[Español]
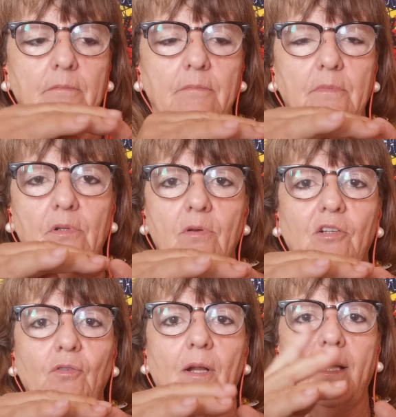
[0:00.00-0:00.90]
Mm, y una
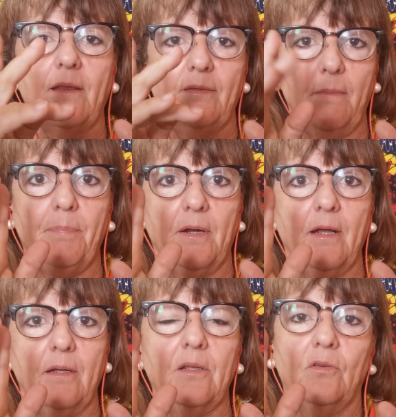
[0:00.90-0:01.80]
sola caza
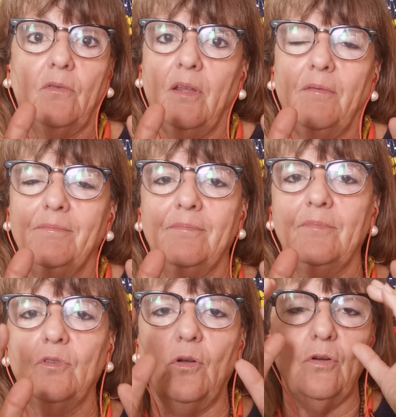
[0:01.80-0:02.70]
para... Entonces,
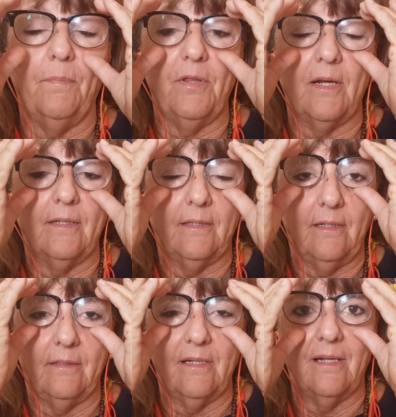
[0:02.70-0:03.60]
mm, dos no podían
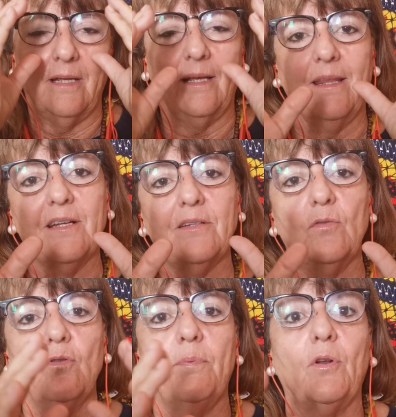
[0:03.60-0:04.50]
estar, tenía que quedarse
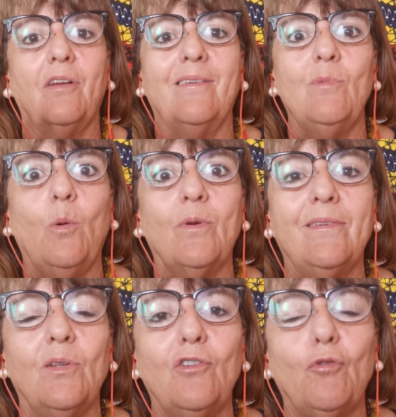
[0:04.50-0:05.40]
uno, pero que era una
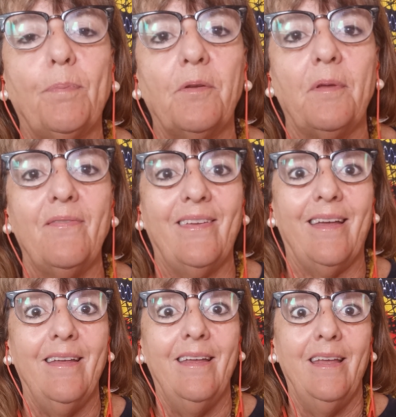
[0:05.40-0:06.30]
cuestión de
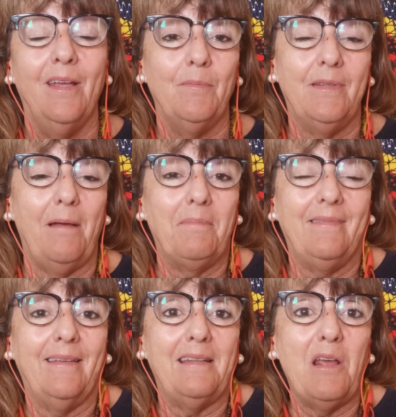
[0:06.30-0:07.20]
supervivencia. Ya,
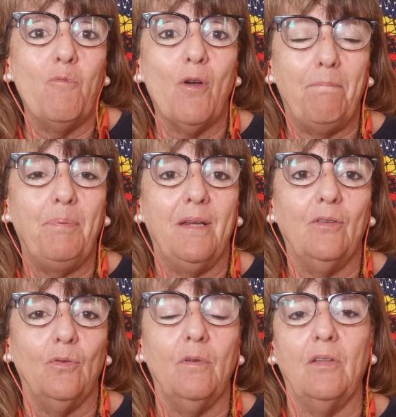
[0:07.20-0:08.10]
ya teníamos
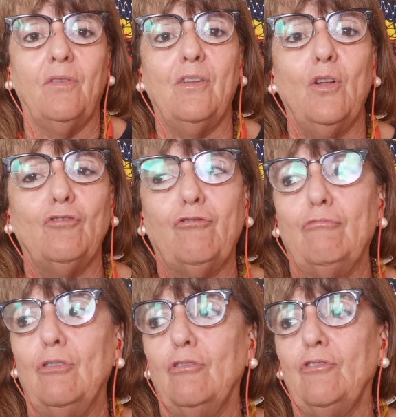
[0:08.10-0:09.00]
espíritu, y entonces los,
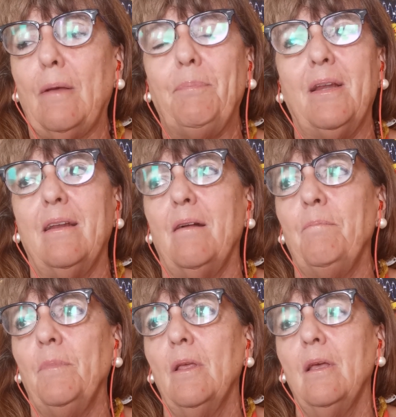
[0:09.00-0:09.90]
los sapiens
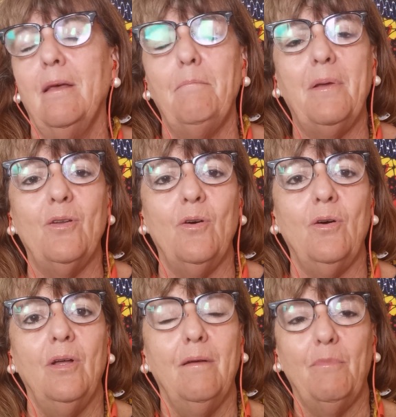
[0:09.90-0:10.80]
eran
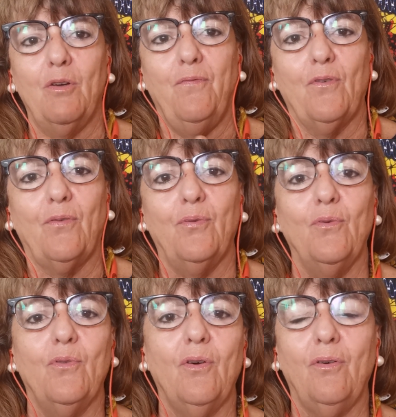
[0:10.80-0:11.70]
menos, menos
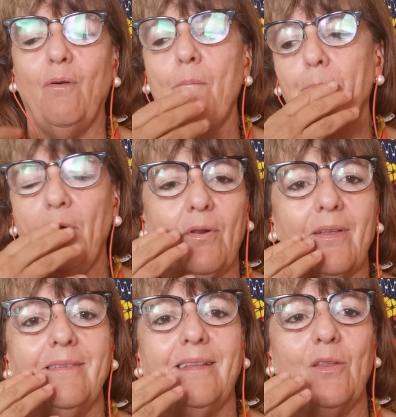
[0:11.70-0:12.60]
forzudos, con peor
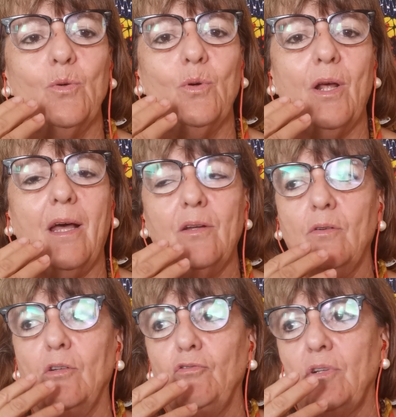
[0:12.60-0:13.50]
dentadura,
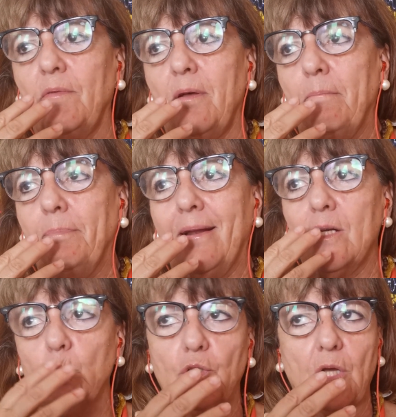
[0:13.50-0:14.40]
no la usaban
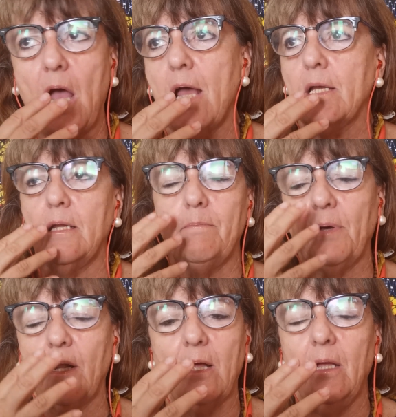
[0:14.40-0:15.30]
para luchar ni
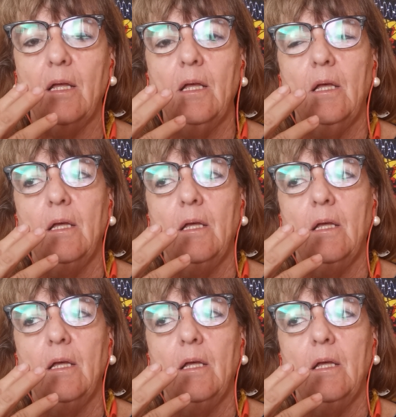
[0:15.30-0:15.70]
para